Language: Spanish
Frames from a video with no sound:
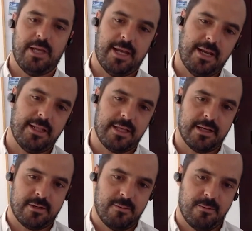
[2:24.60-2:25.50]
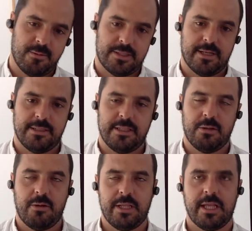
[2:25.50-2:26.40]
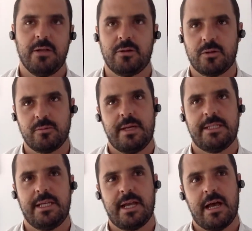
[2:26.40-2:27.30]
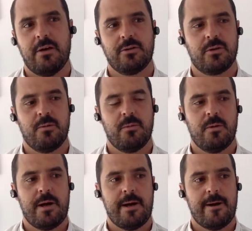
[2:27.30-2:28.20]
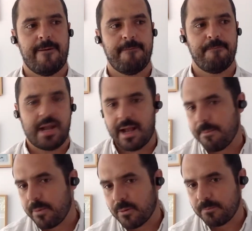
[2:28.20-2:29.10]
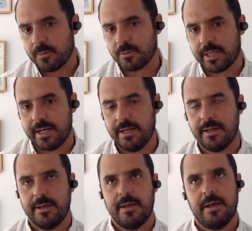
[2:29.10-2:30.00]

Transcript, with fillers: de genética, como estabas diciendo ahorita, y otros más dedicados como a, campo, como tal.